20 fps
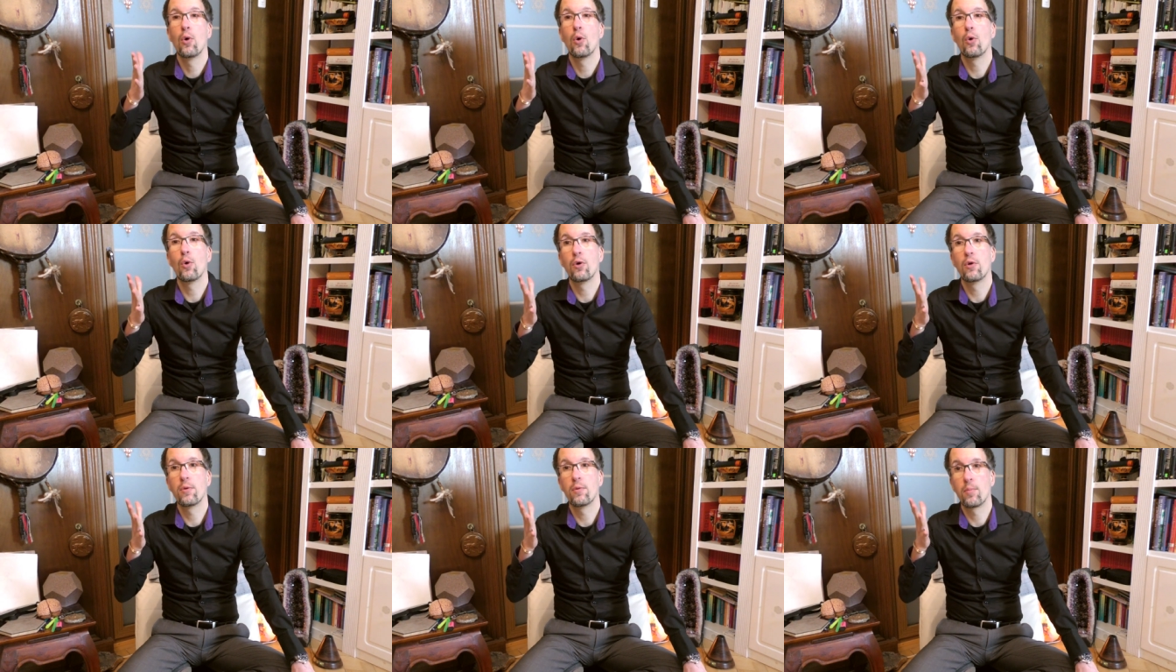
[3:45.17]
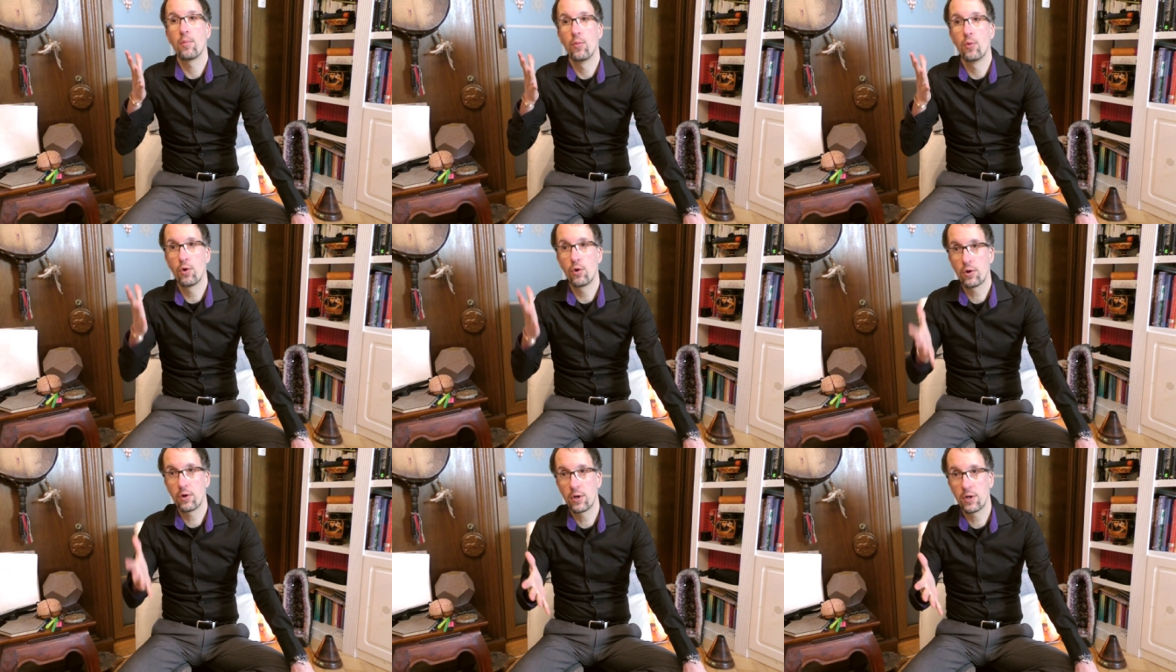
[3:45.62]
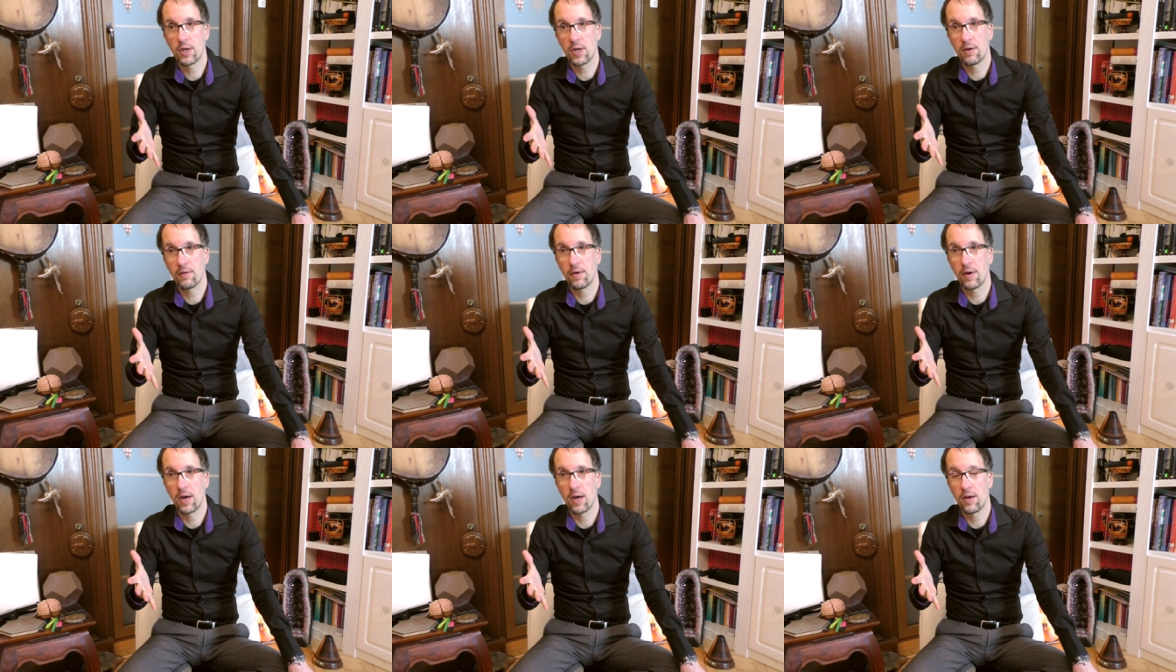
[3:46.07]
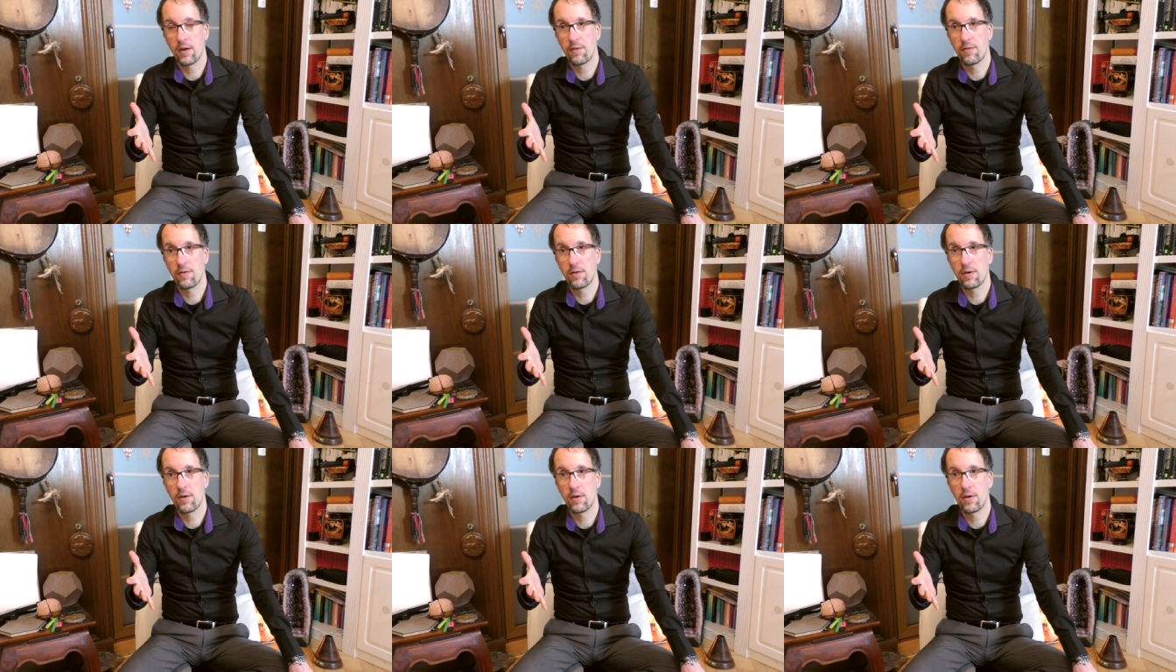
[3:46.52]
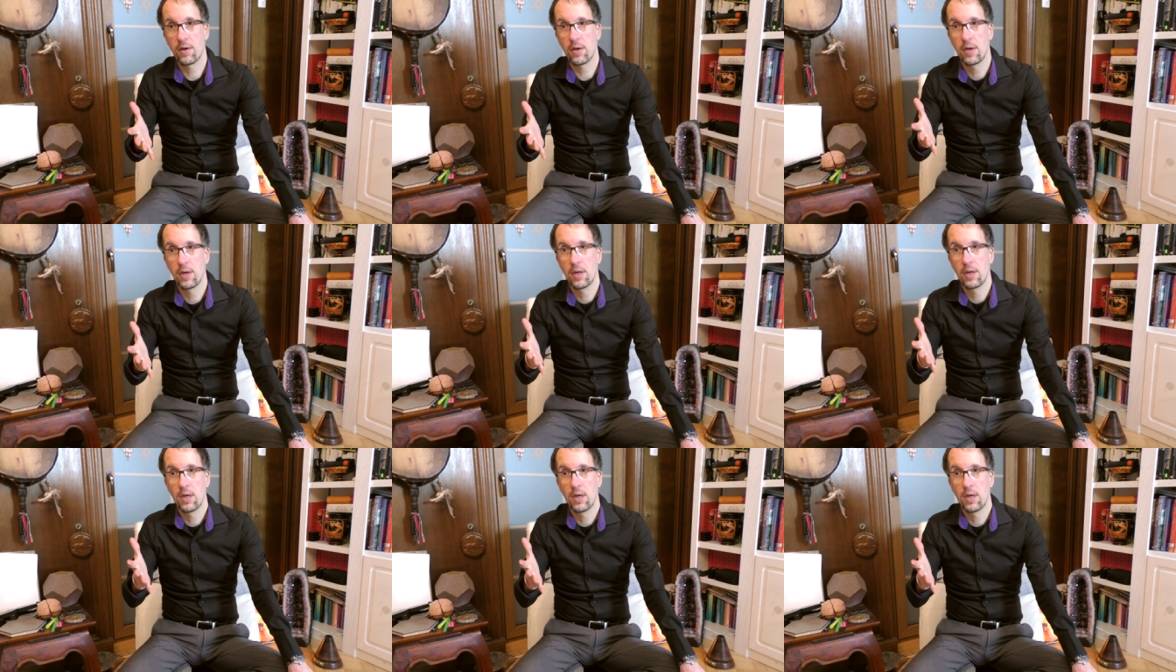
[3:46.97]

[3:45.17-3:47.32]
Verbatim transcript: Und möglicherweise